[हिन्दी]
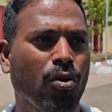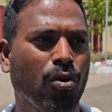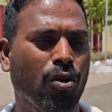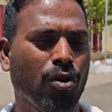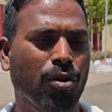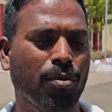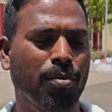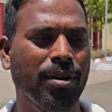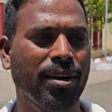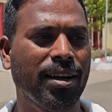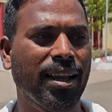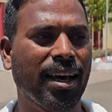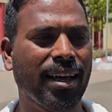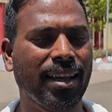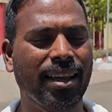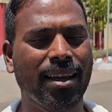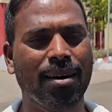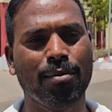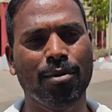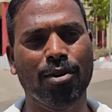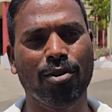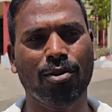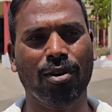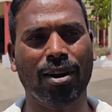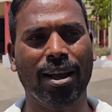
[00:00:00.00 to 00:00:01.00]
और
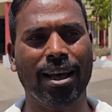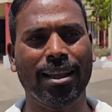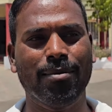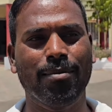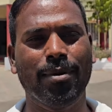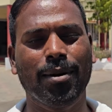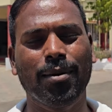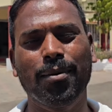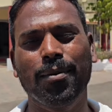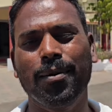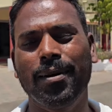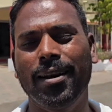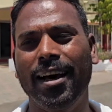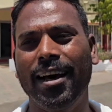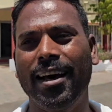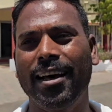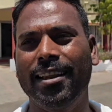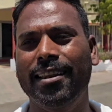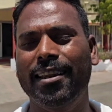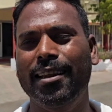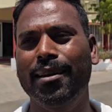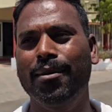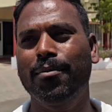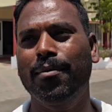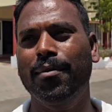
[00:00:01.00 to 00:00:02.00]
बिठाया मेरे को रात भर भी
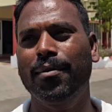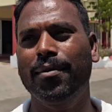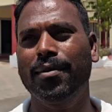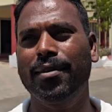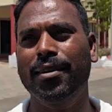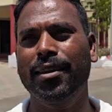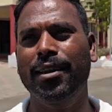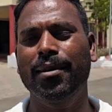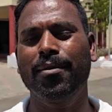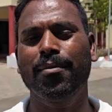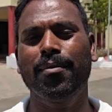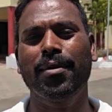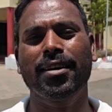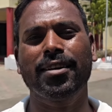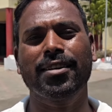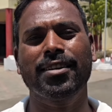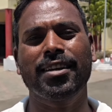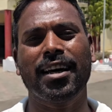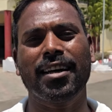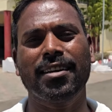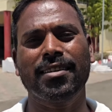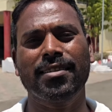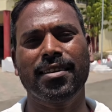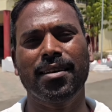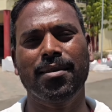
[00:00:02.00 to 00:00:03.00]
बिठाया दिन दिन भर
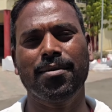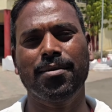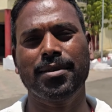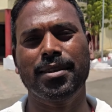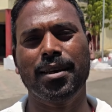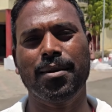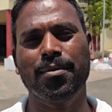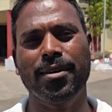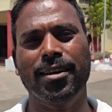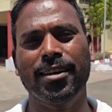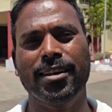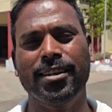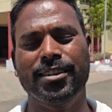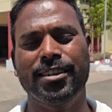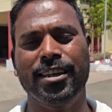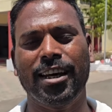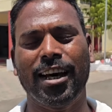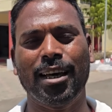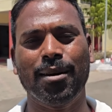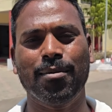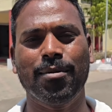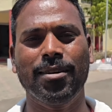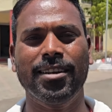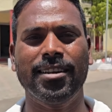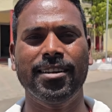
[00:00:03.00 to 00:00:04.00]
चार सवेरे के
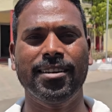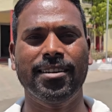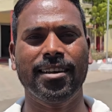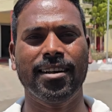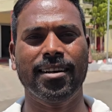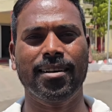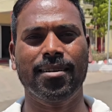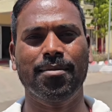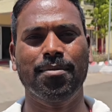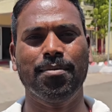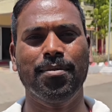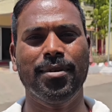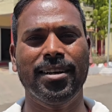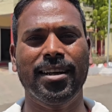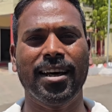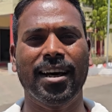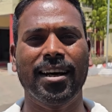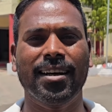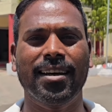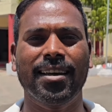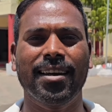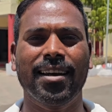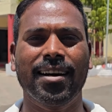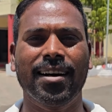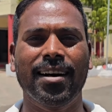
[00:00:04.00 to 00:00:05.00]
चार बजे तक
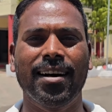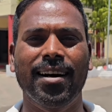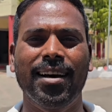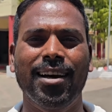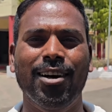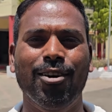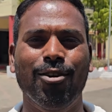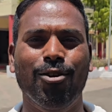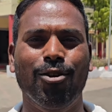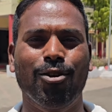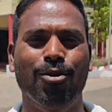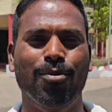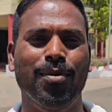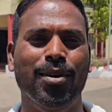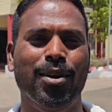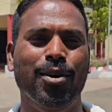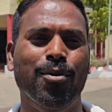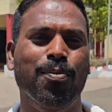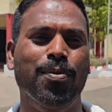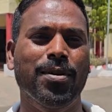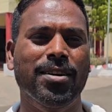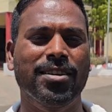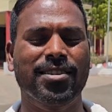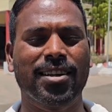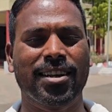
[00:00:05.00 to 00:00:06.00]
बिठा के रखा है और
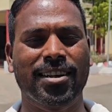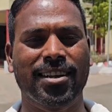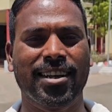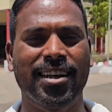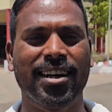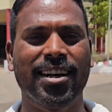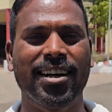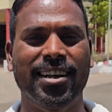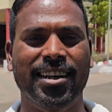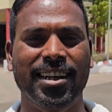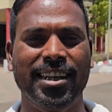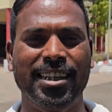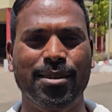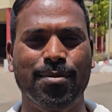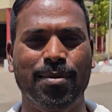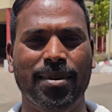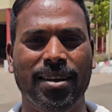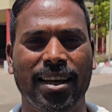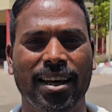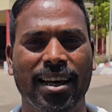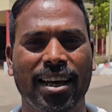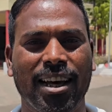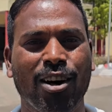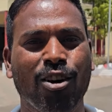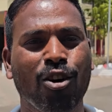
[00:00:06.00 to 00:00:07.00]
मेरे ऊपर सट्टे का केस
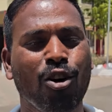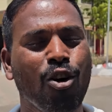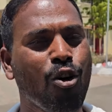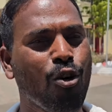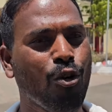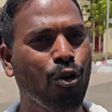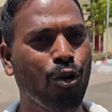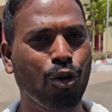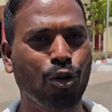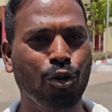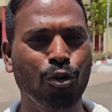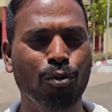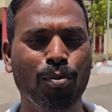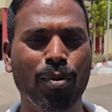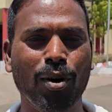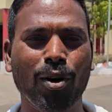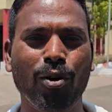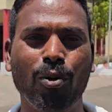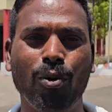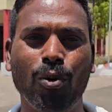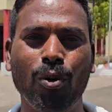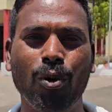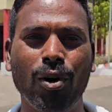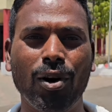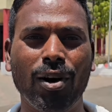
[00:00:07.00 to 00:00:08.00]
बनाया और उन पर
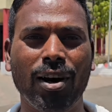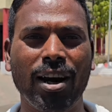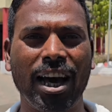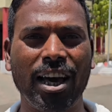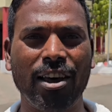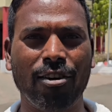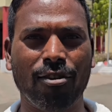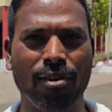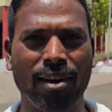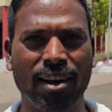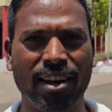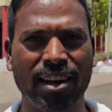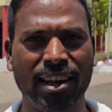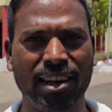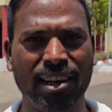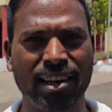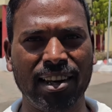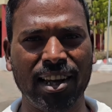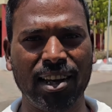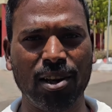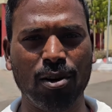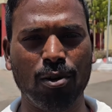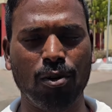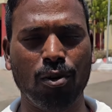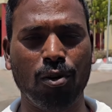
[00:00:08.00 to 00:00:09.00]
कोई कार्रवाई
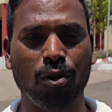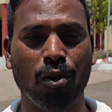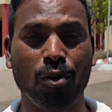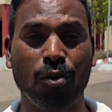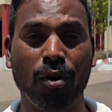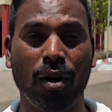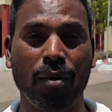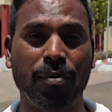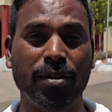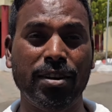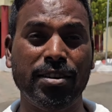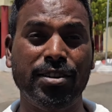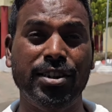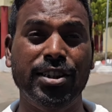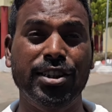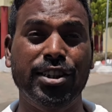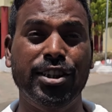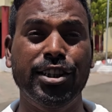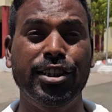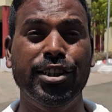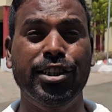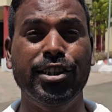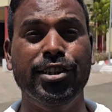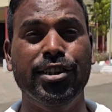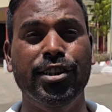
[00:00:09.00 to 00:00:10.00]
नहीं हुई और वहाँ पर सी
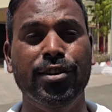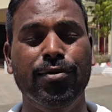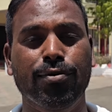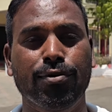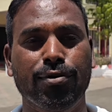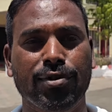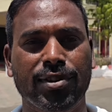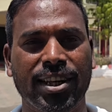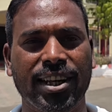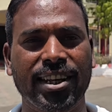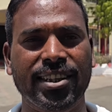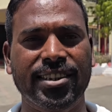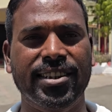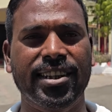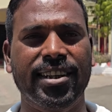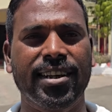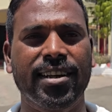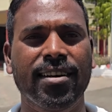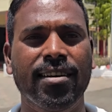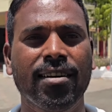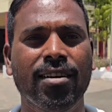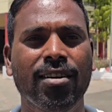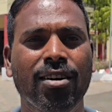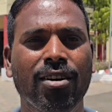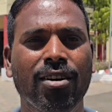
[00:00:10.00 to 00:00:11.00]
टी फुटेज है